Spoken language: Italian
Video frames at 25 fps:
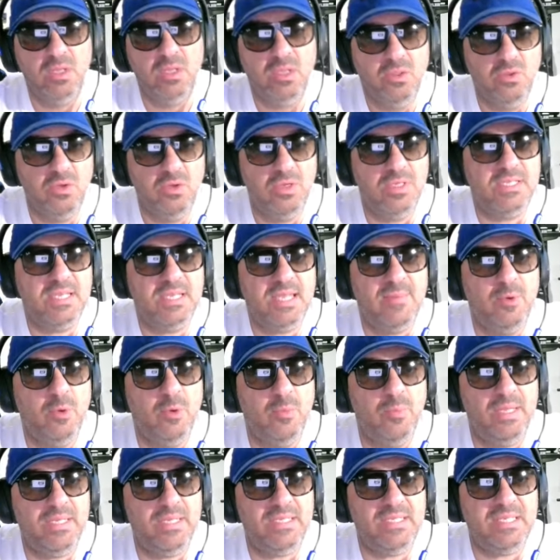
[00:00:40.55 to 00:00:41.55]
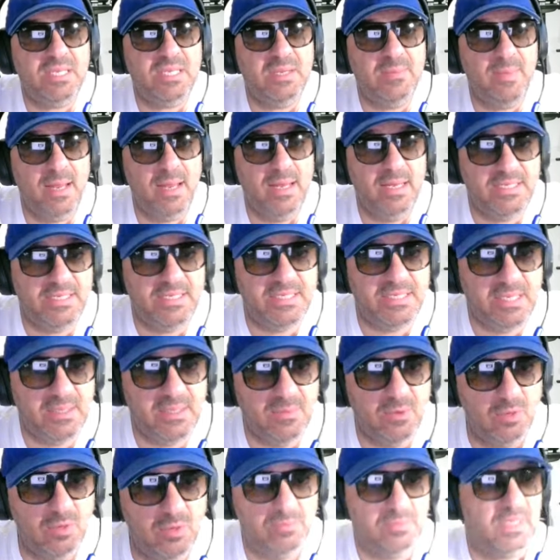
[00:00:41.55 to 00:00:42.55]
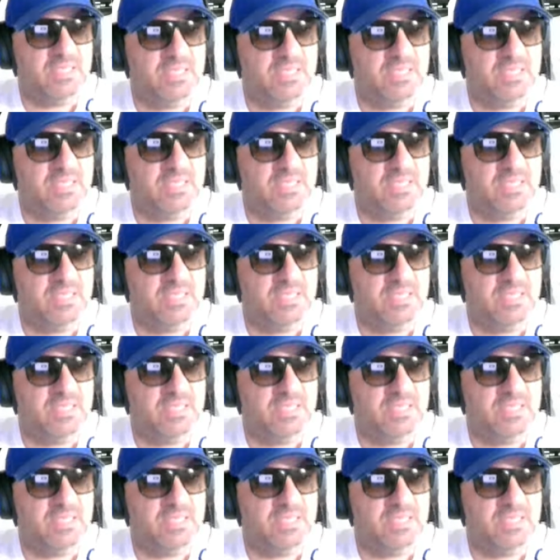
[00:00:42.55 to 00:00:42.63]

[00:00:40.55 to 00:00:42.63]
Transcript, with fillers: Noi siamo messi malissimo